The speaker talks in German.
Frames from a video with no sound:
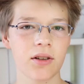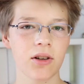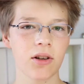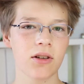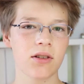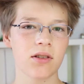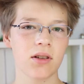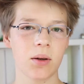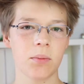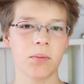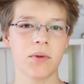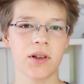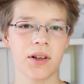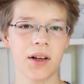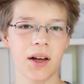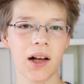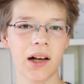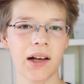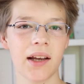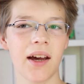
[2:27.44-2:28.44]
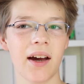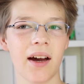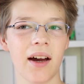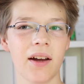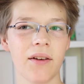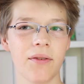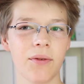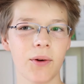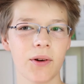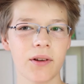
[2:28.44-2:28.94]
größere Modell der
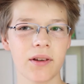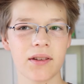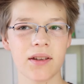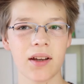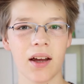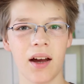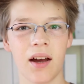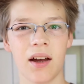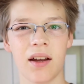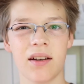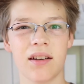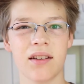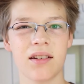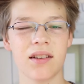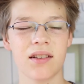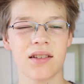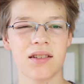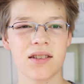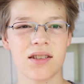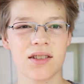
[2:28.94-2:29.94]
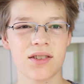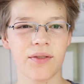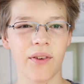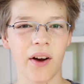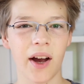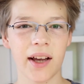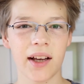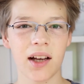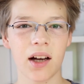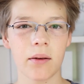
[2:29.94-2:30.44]
iPhones hat
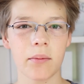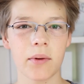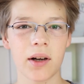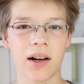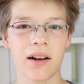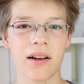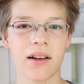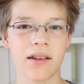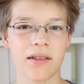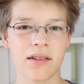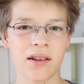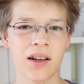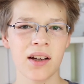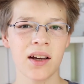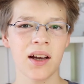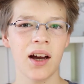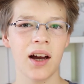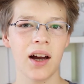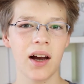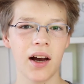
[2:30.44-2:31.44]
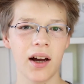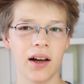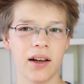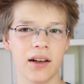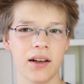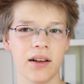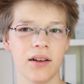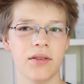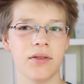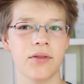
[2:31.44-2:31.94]
zwei Kameras,
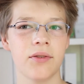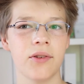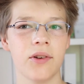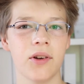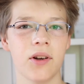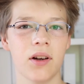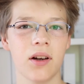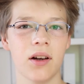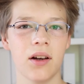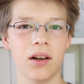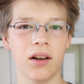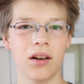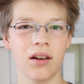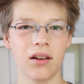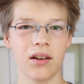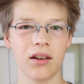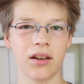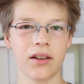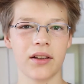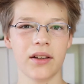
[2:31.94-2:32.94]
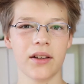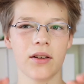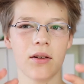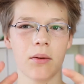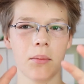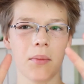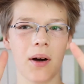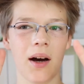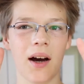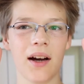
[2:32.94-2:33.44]
eine für die
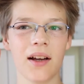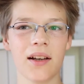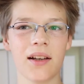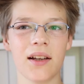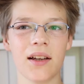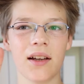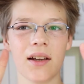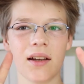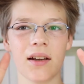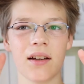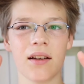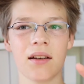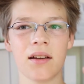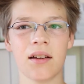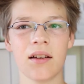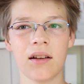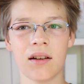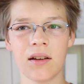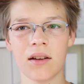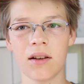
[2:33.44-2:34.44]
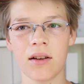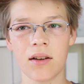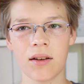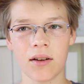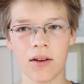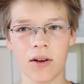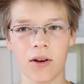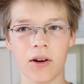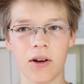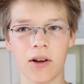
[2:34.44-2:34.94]
normale
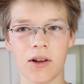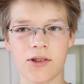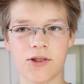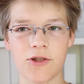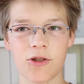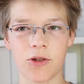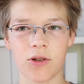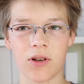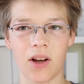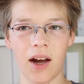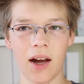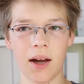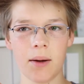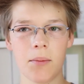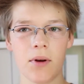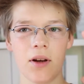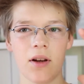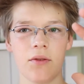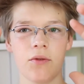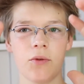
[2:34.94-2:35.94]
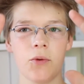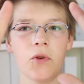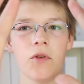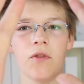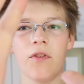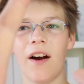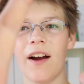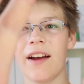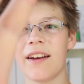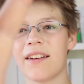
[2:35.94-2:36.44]
Größe und einmal für
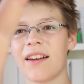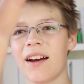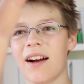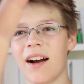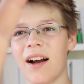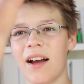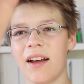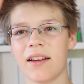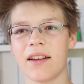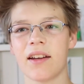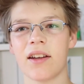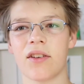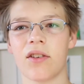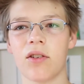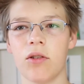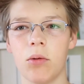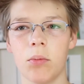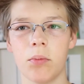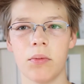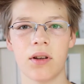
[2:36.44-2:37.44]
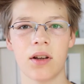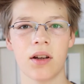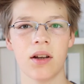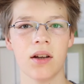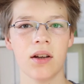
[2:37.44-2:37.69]
weiter reingezoomt